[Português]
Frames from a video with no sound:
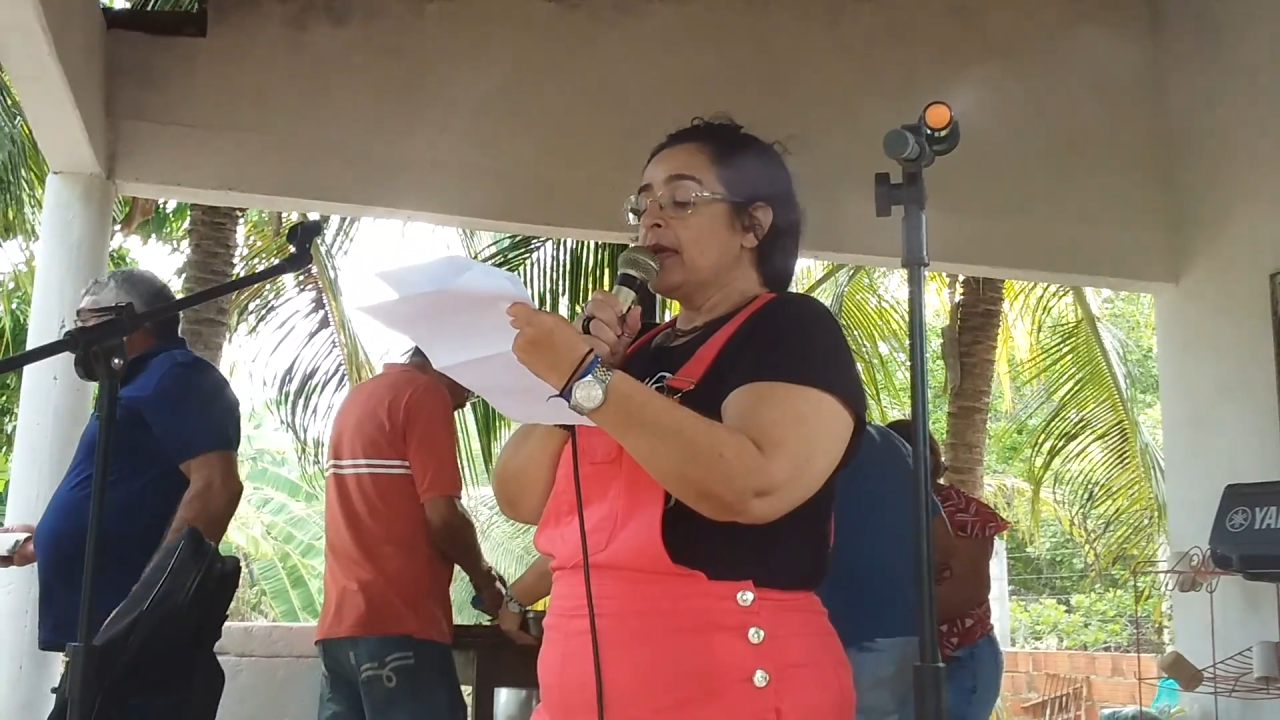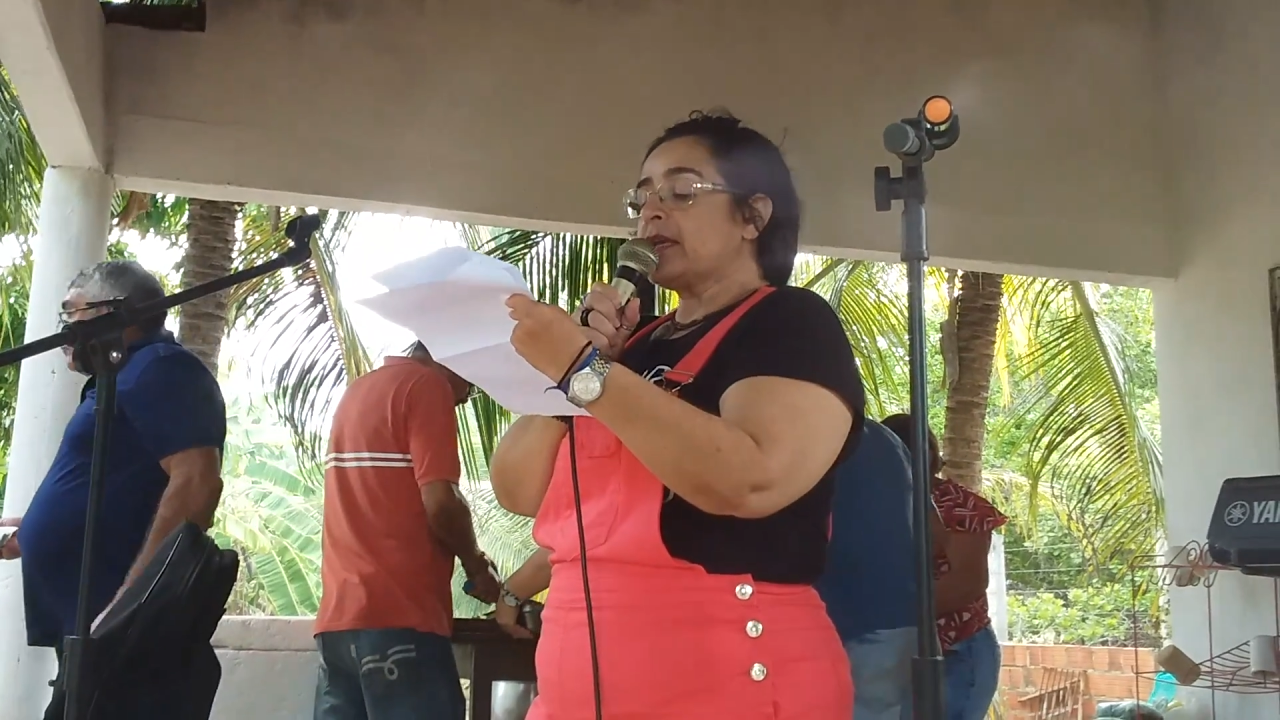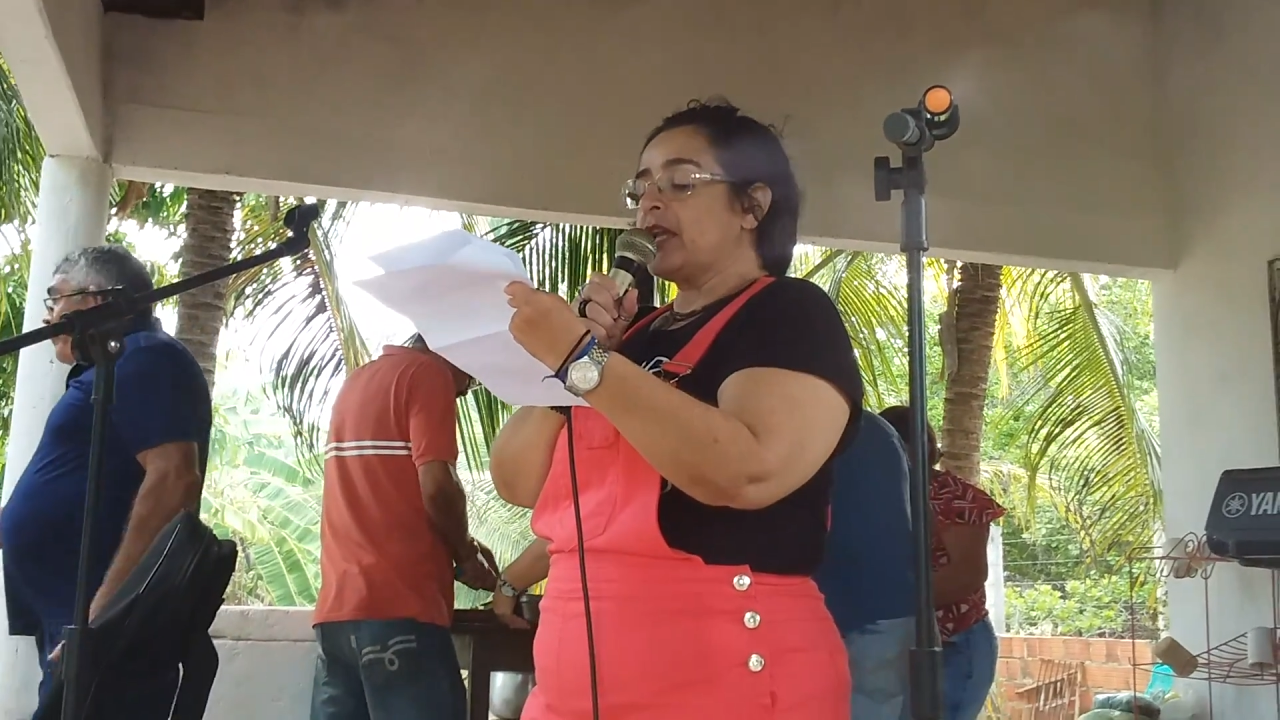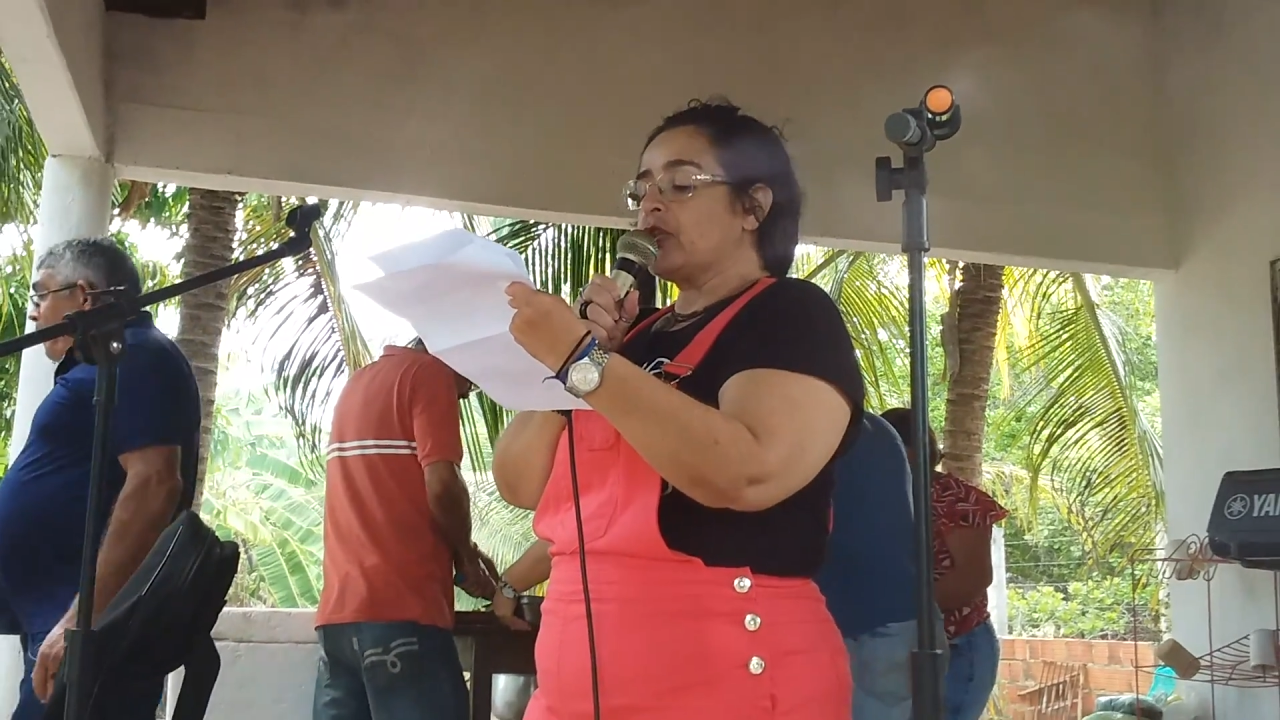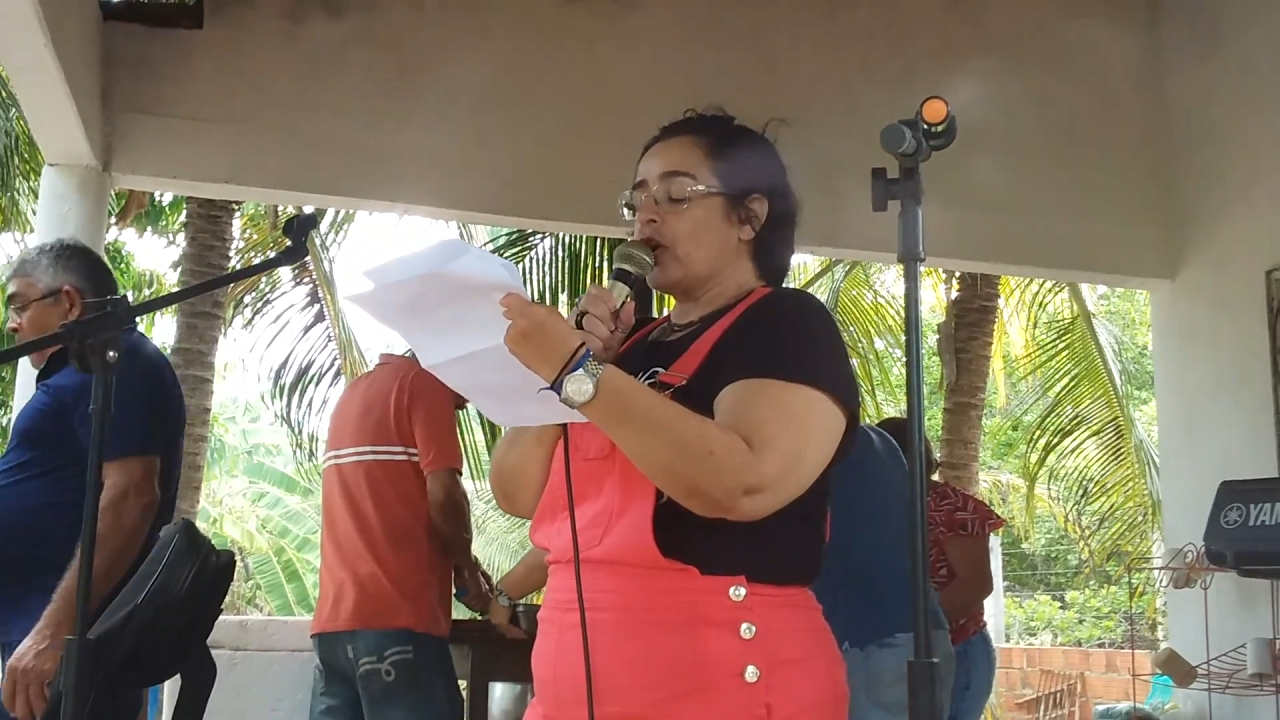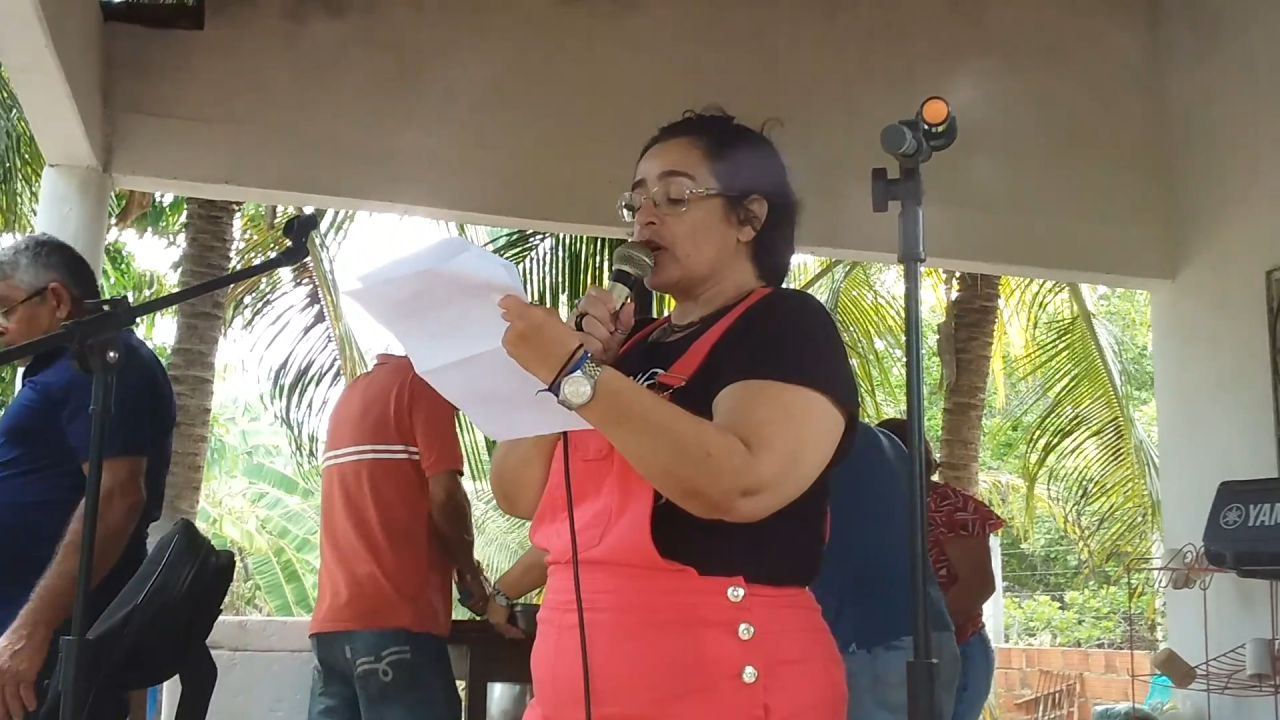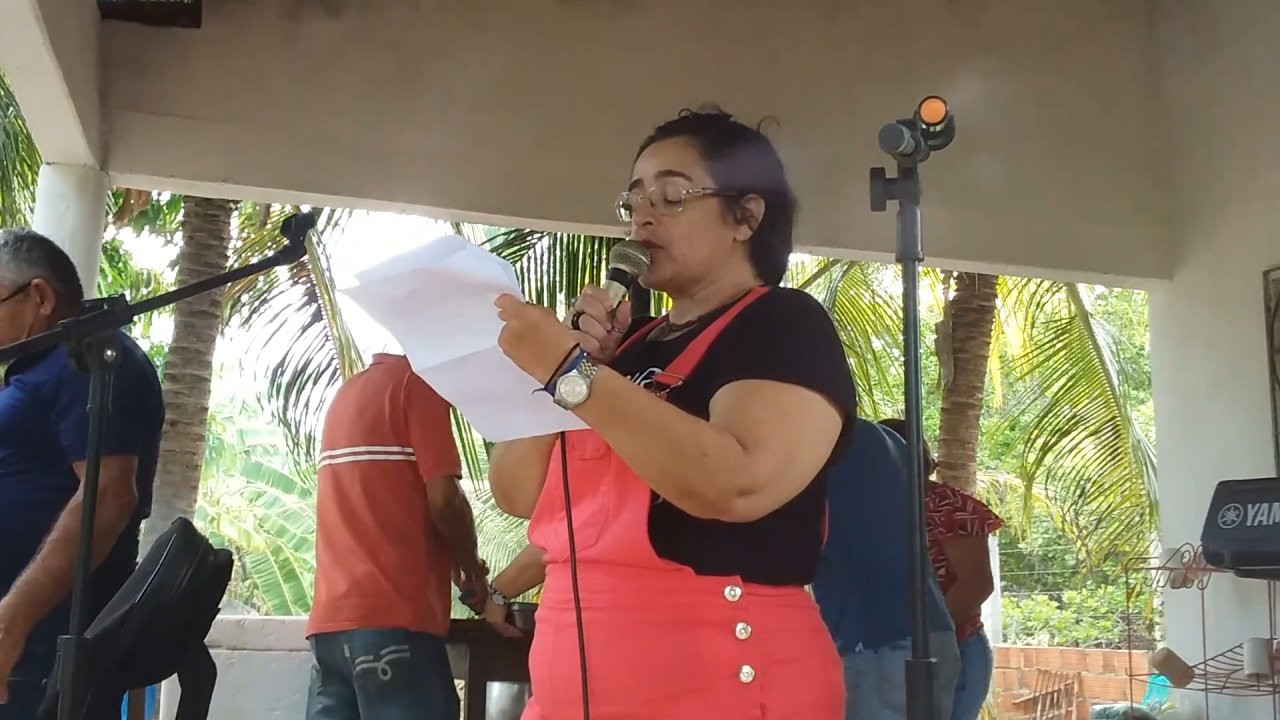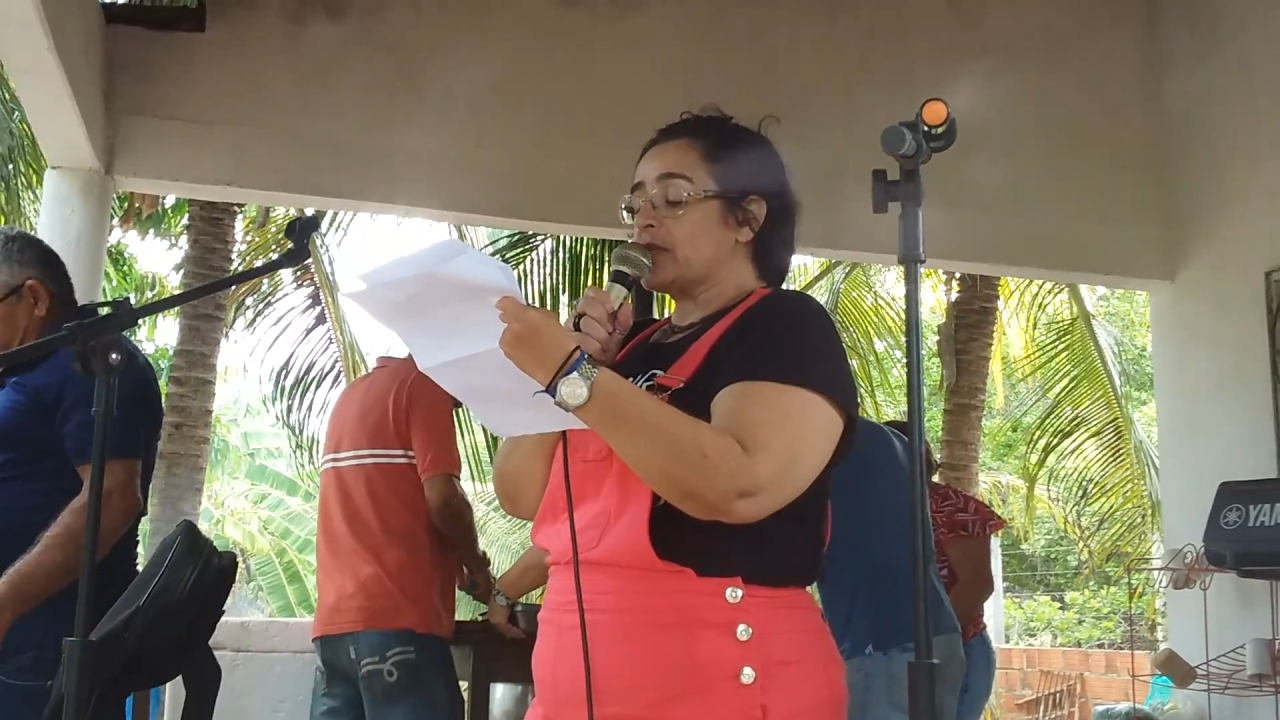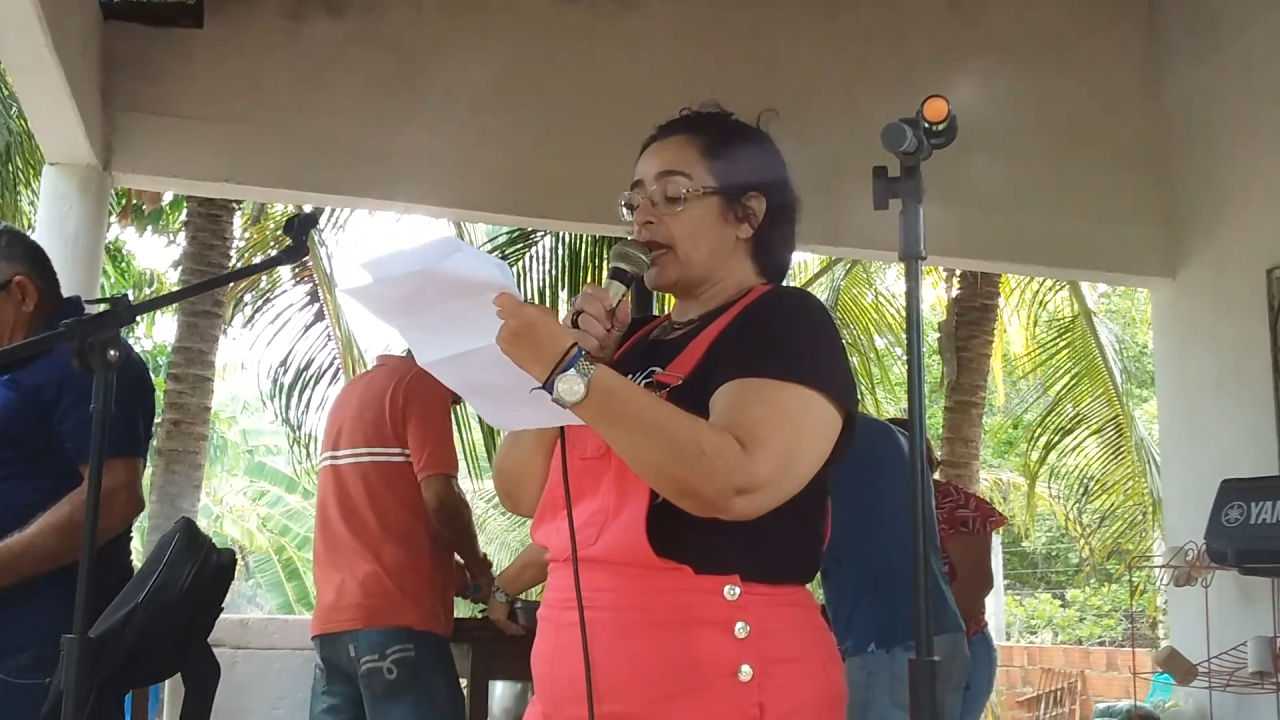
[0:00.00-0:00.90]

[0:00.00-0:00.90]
Que nossos